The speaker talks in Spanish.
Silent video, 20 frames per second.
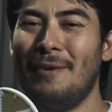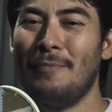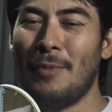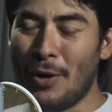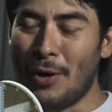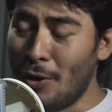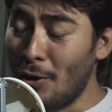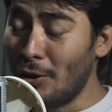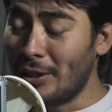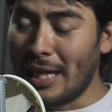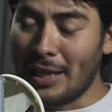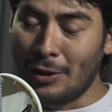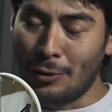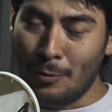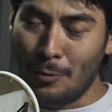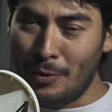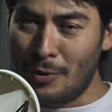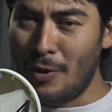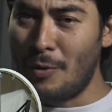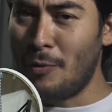bueno, no tanto,
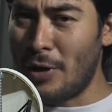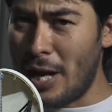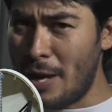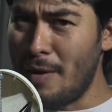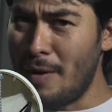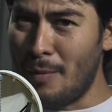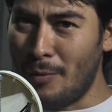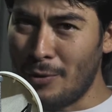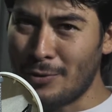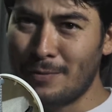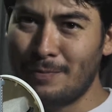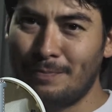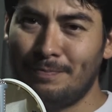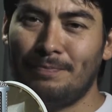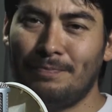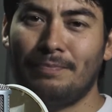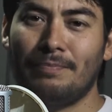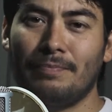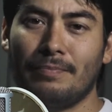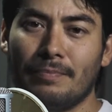pero por ahí vamos.
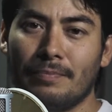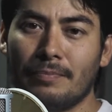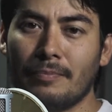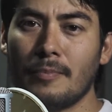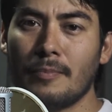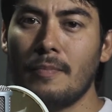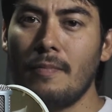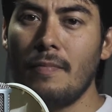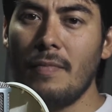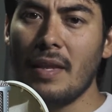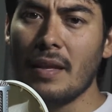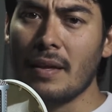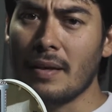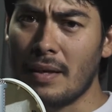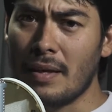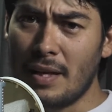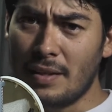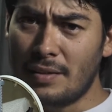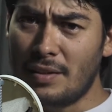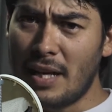
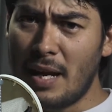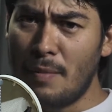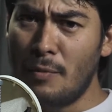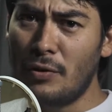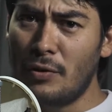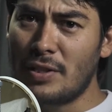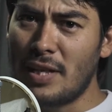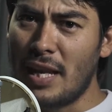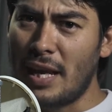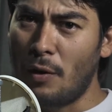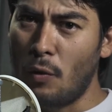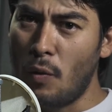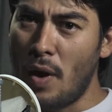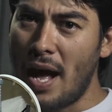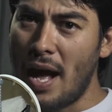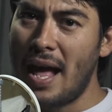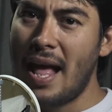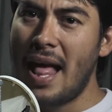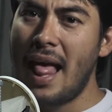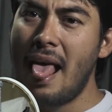Estiramos
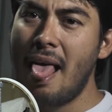lengua.